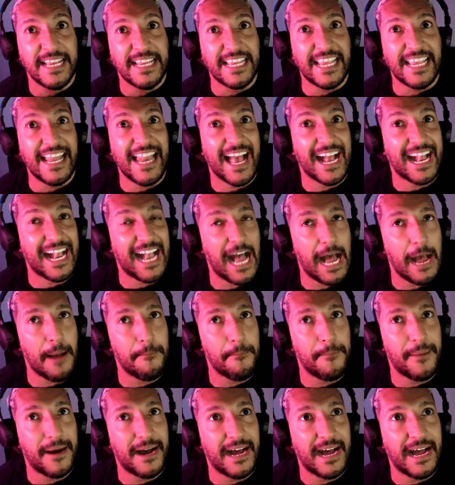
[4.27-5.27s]
e ele
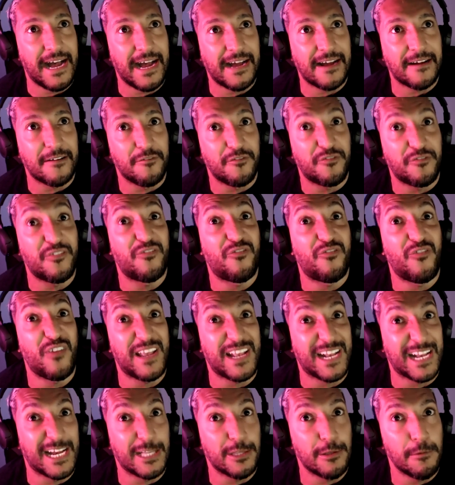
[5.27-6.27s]
acaba
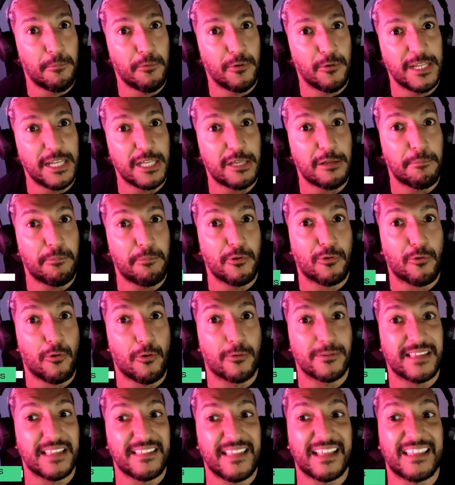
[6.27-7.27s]
ficando bonito por
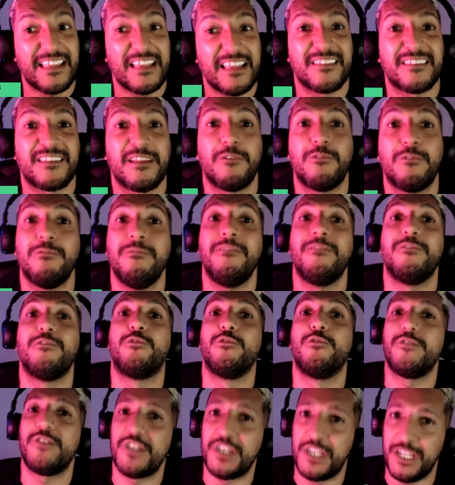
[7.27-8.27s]
conta da questão
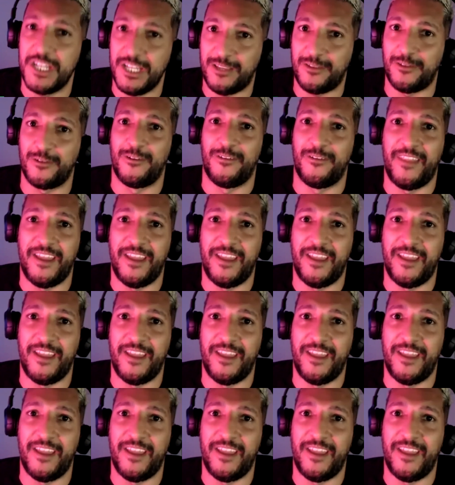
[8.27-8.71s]
do título,